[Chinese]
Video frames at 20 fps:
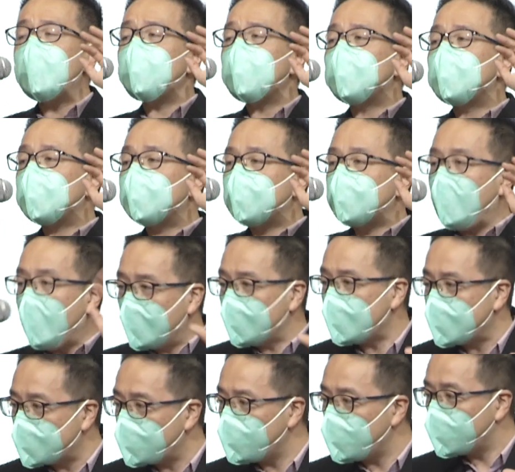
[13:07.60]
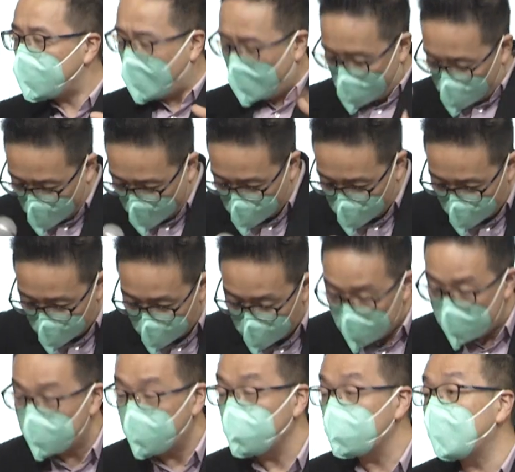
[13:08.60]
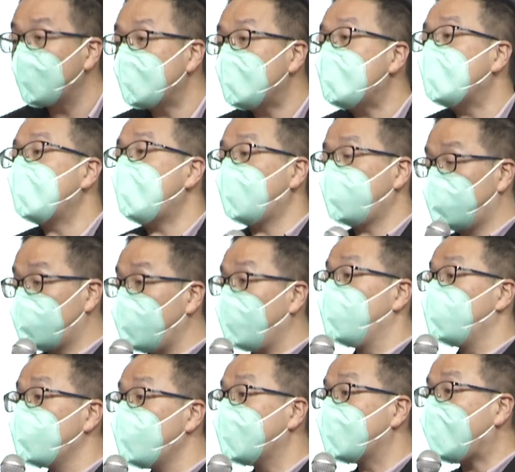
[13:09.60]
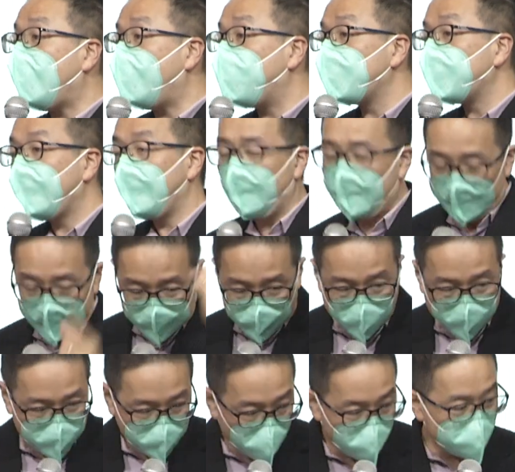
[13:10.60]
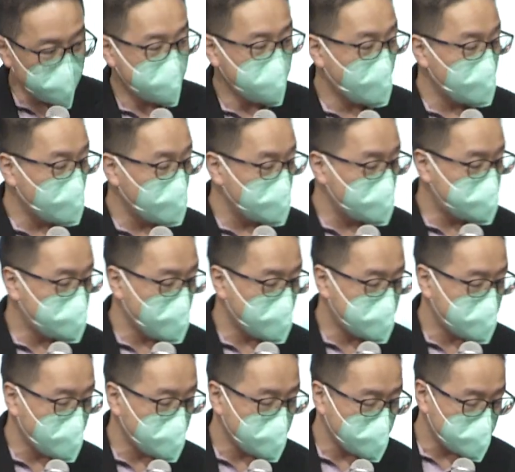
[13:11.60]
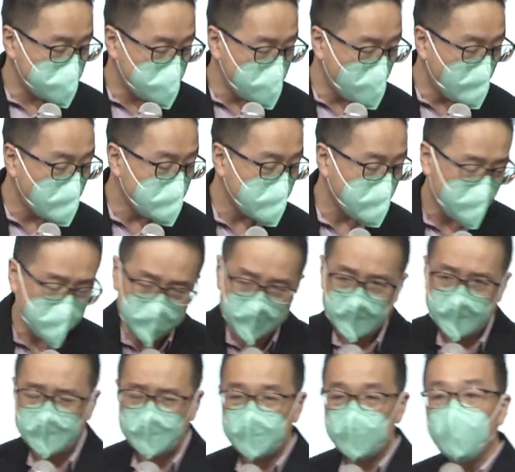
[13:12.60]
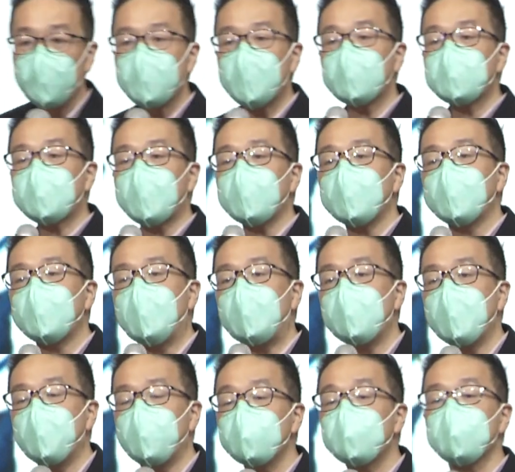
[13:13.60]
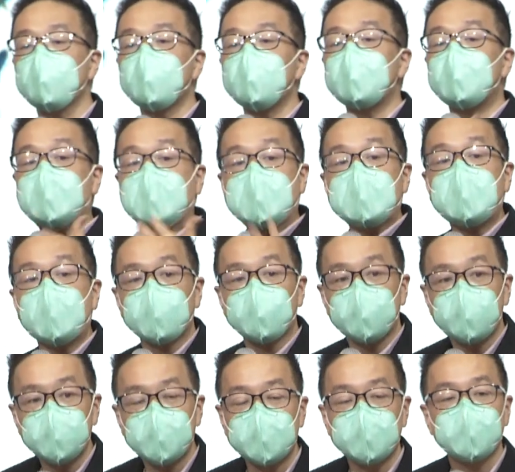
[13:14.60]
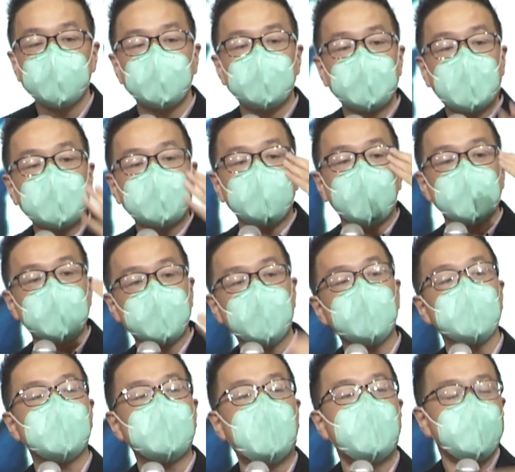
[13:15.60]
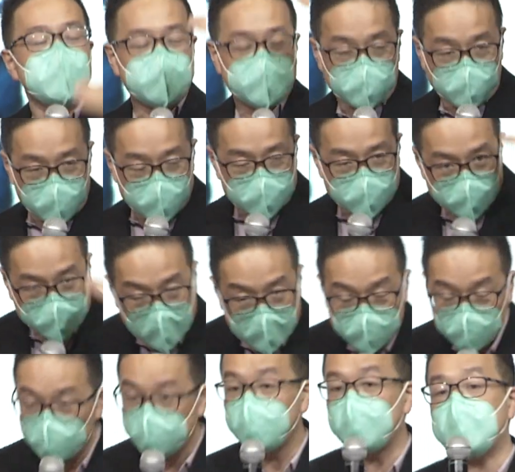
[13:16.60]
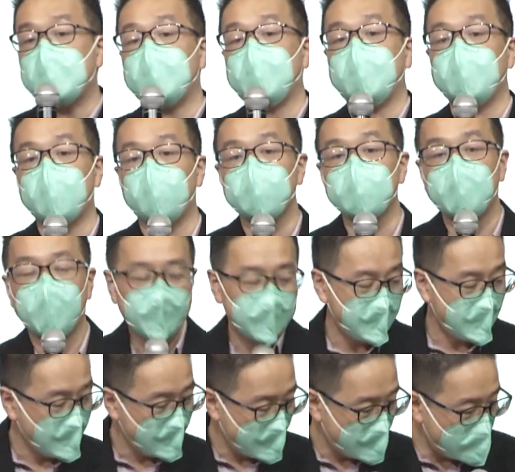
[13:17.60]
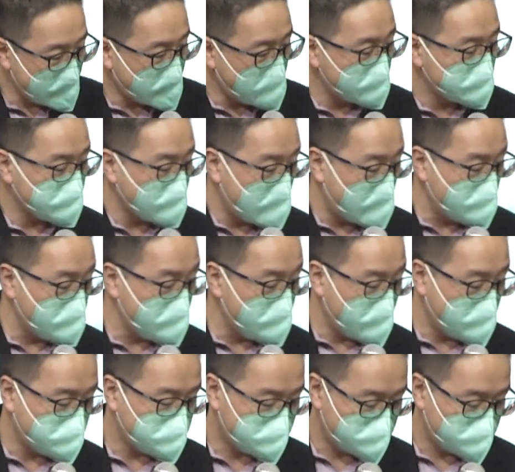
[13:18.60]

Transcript: 面的压力越大，但是里头的力量就要越大。所以从小我们需要教导第二个，我们要教导他们不只是抵挡世界，但是要教导他们怎么在世界里头的。哎，可以说阿门吗？